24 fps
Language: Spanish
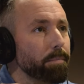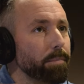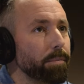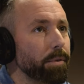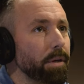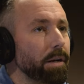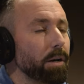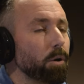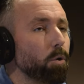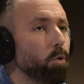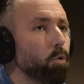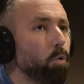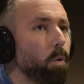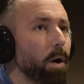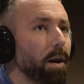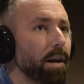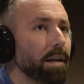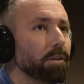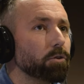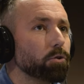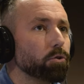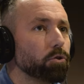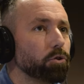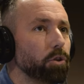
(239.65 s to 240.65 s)
del cual
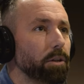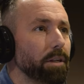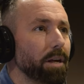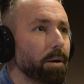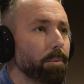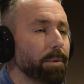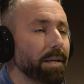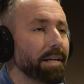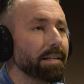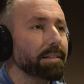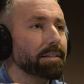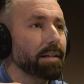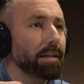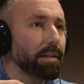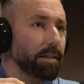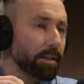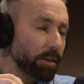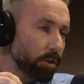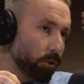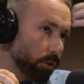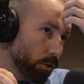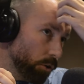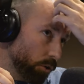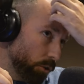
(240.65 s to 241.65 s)
la sociedad había
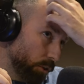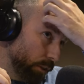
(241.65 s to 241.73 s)
salido